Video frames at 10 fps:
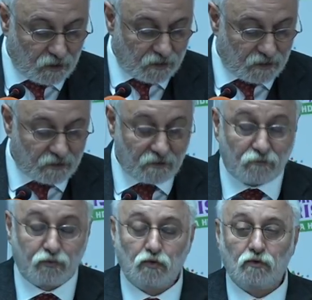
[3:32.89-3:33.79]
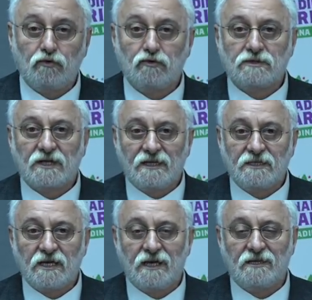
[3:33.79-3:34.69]
E, bu
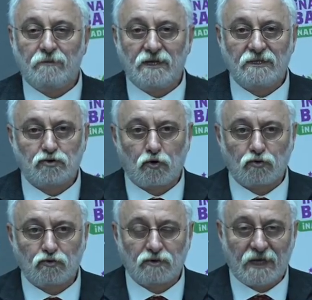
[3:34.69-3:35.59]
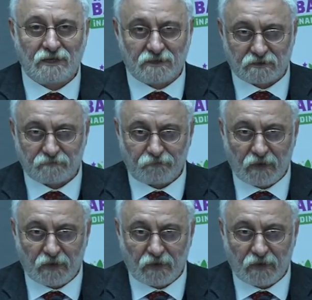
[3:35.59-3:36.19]
sadece HDP'nin sorunu değildir.